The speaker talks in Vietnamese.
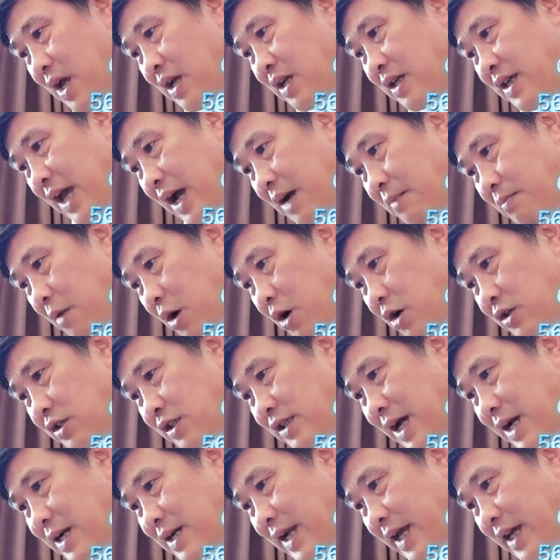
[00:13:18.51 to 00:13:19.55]
Dạng bò
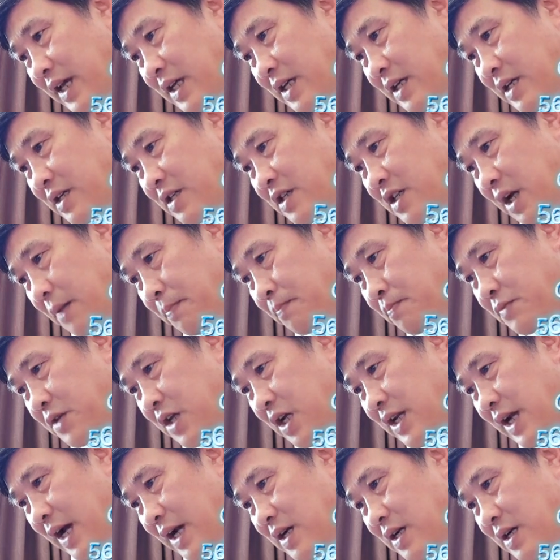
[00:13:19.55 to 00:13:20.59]
sát này dẫm
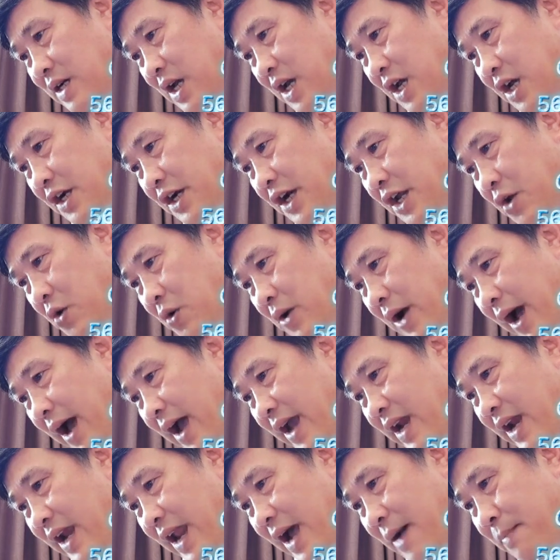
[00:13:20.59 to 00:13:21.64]
chết hắn đều
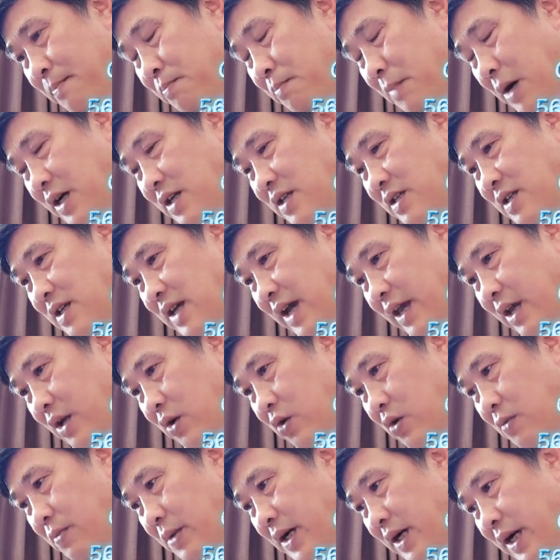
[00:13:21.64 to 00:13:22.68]
ngại làm bẩn giày
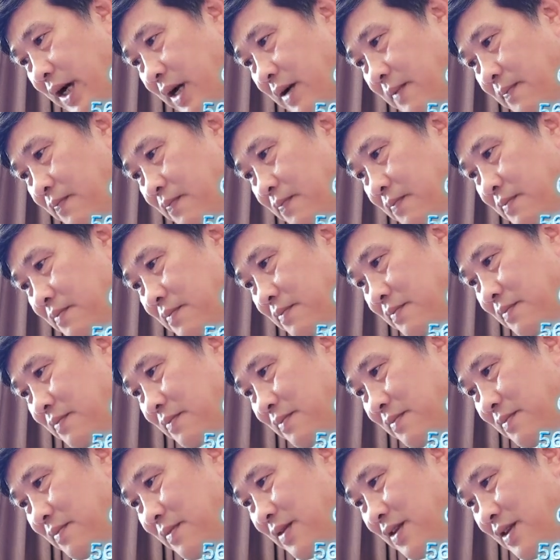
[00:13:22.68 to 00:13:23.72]
của mình à?
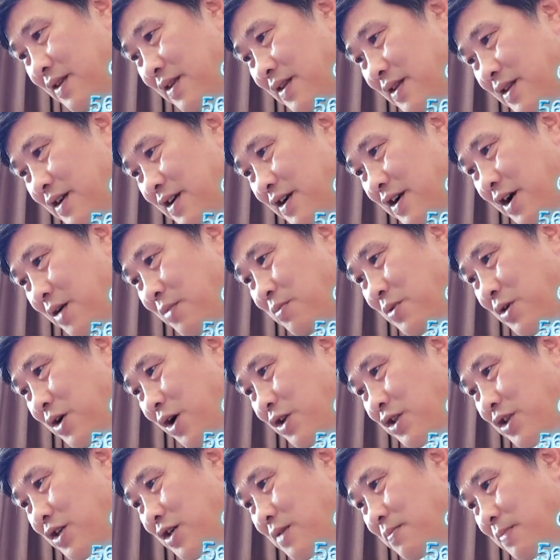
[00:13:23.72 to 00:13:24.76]
Không
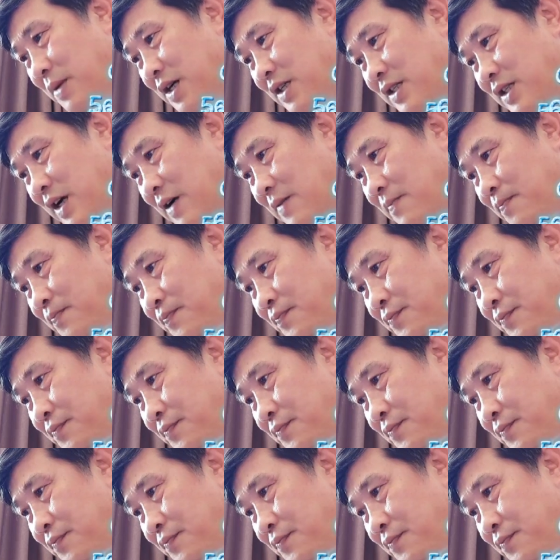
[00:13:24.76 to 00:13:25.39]
có thư mời sao?